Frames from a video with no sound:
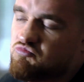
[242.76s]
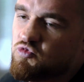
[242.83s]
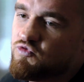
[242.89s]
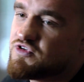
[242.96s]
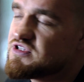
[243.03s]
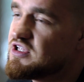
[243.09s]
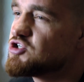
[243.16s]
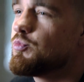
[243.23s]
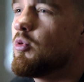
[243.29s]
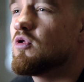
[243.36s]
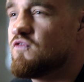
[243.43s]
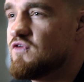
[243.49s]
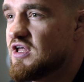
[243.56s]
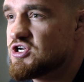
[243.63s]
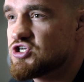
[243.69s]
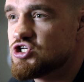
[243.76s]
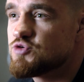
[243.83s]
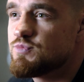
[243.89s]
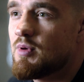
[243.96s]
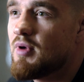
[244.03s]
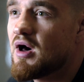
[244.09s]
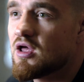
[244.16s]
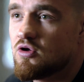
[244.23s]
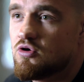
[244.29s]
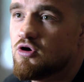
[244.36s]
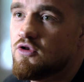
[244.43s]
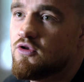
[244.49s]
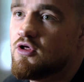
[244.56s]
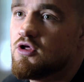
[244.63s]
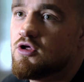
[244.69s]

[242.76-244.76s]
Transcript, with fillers: du wirst den Sport vielleicht nicht mehr machen können.